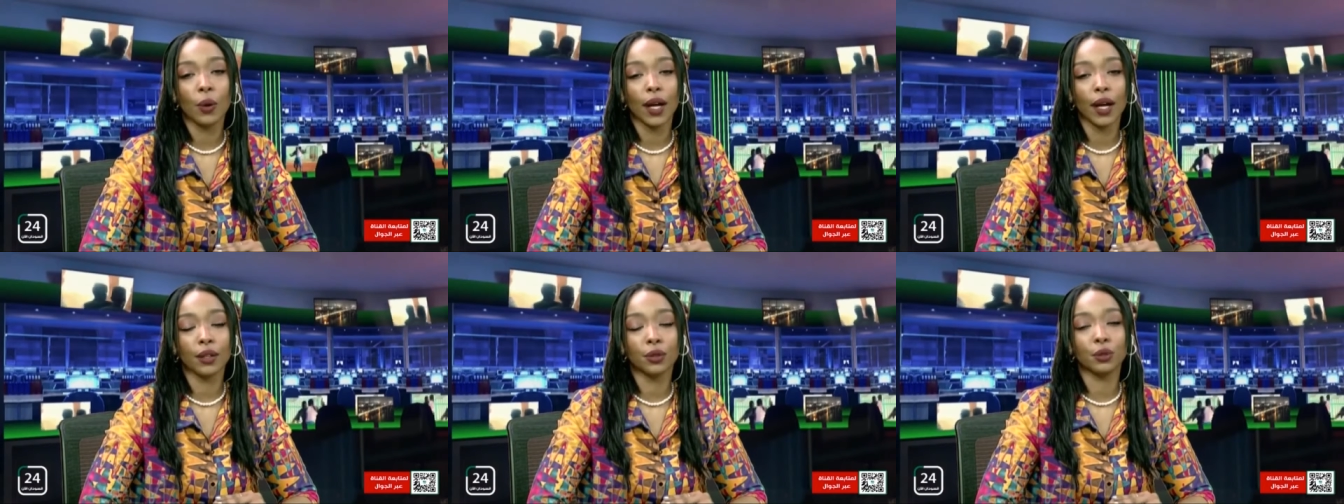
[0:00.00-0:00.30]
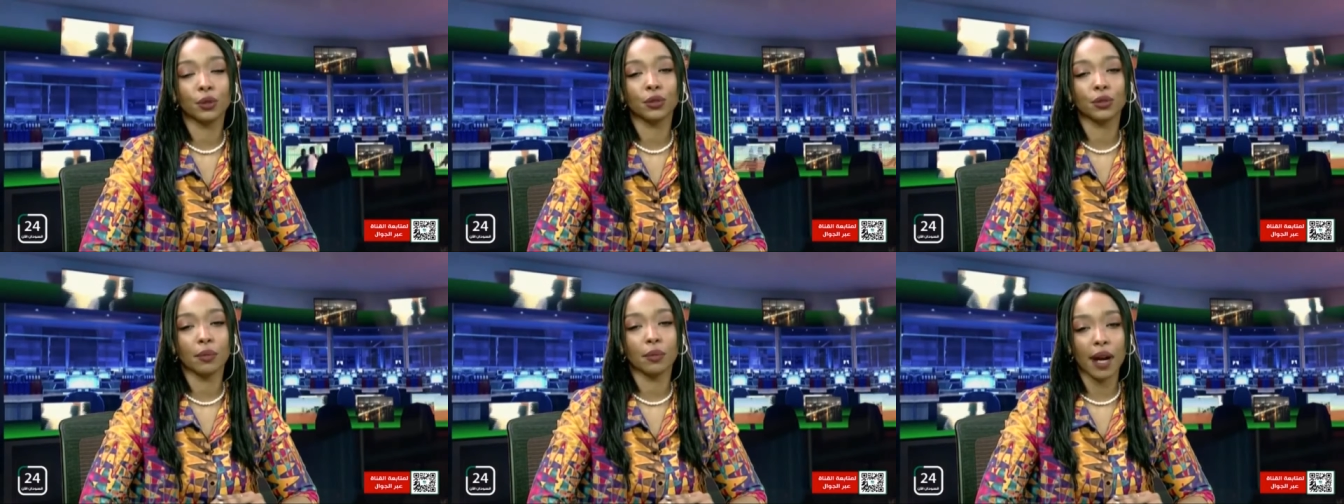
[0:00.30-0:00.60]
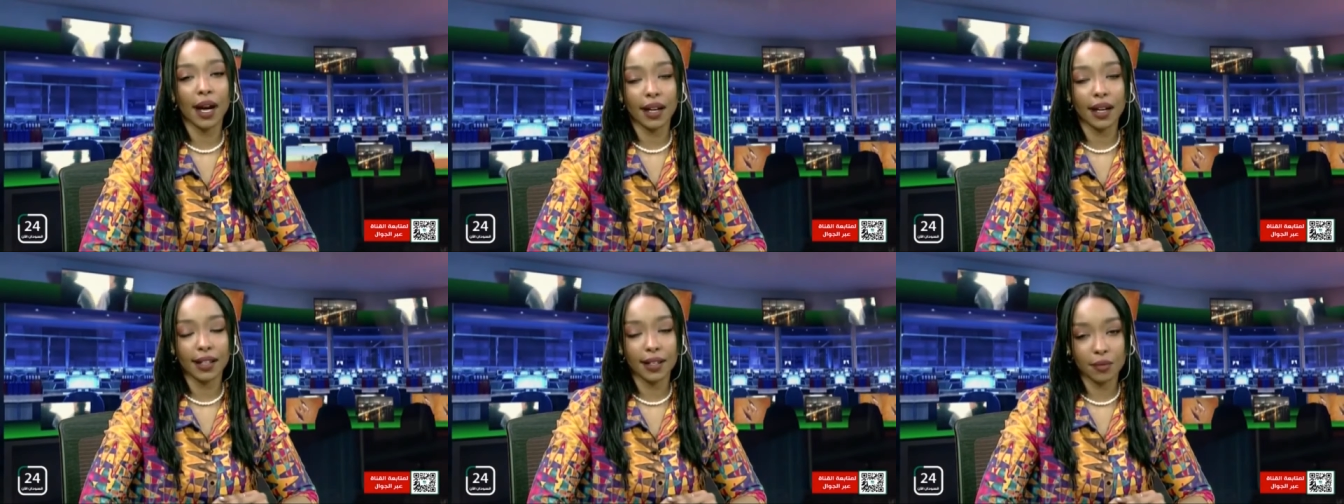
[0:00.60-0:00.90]
وحيكون
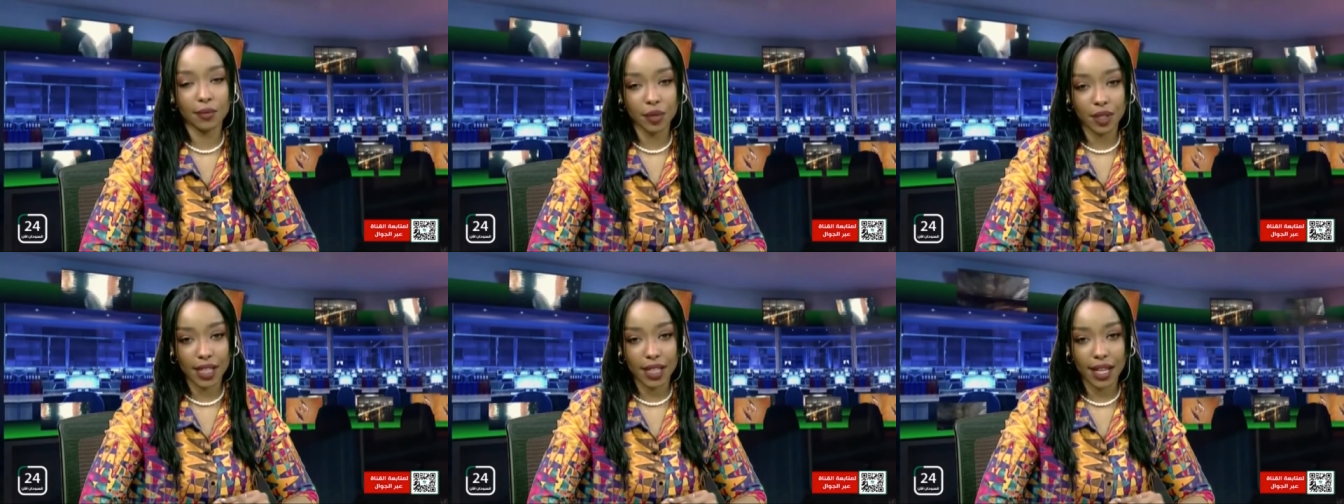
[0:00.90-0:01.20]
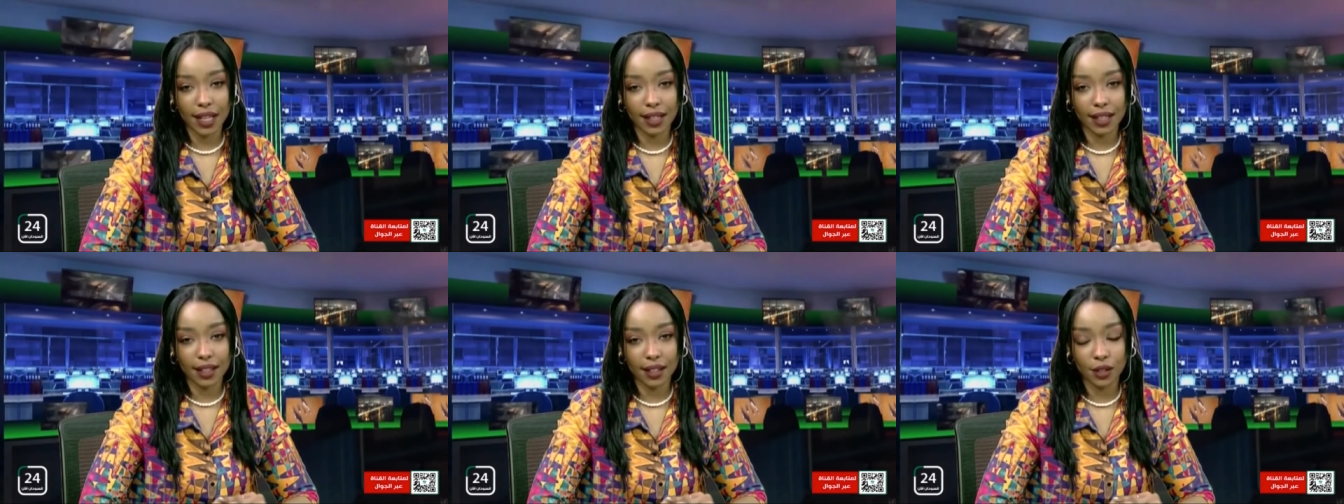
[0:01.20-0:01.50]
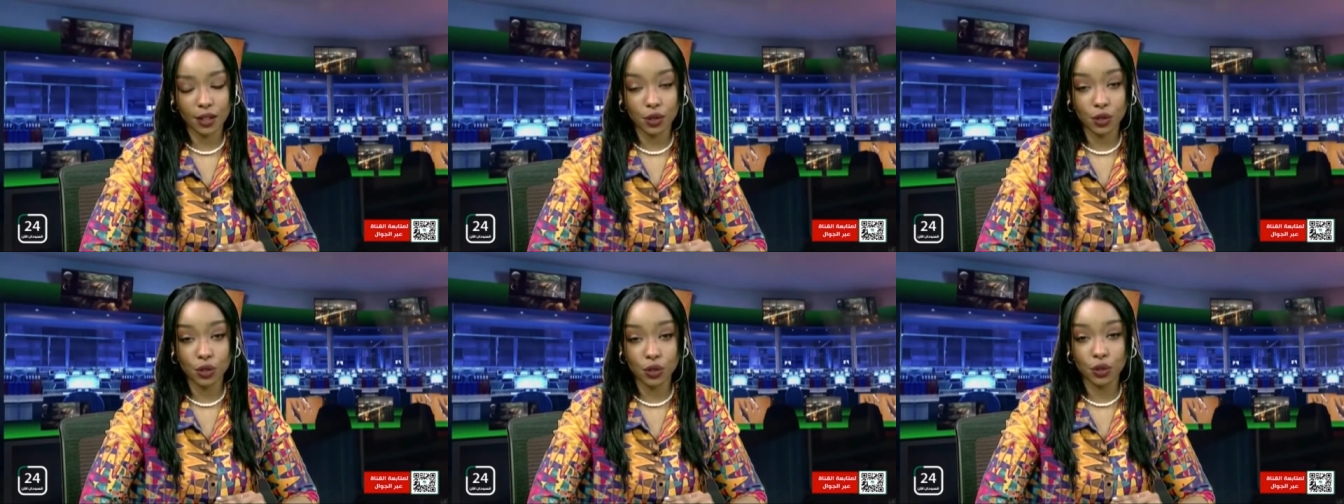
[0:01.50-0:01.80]
معنا من داخل
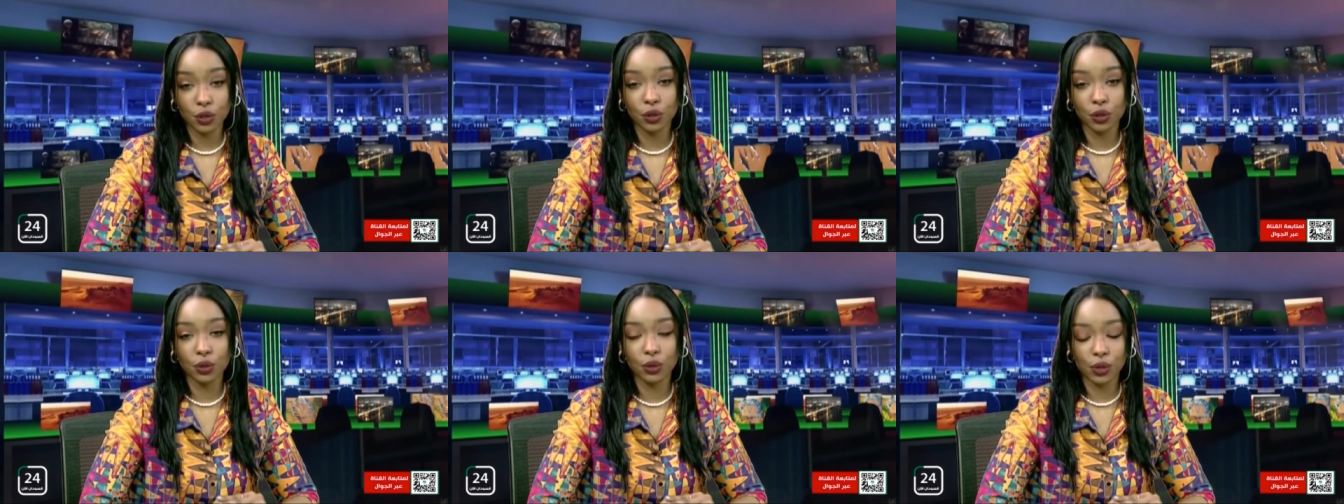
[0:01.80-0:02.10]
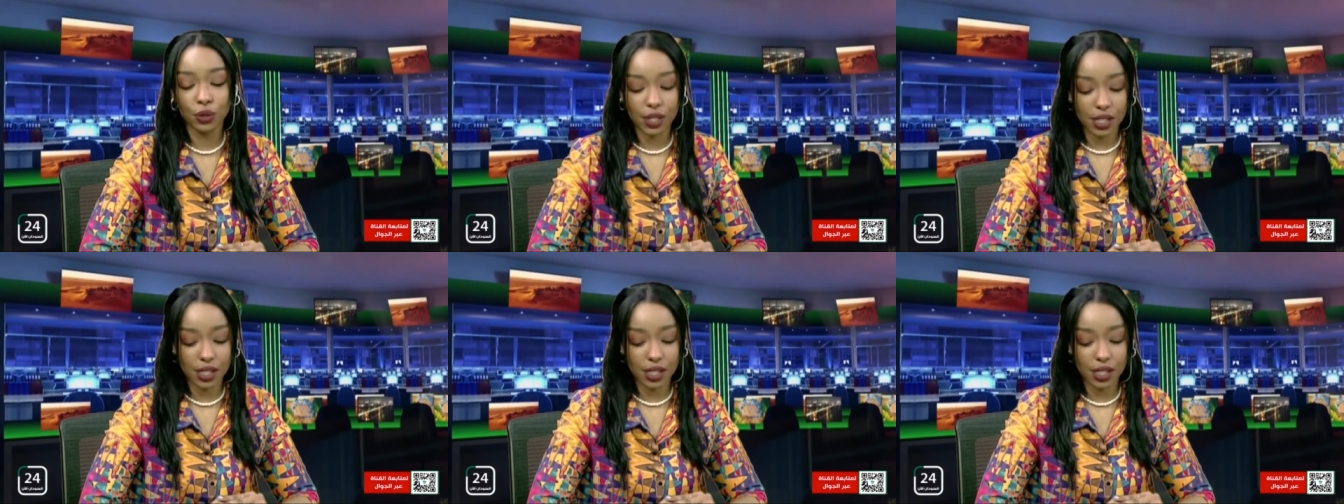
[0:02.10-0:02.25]
الاستوديو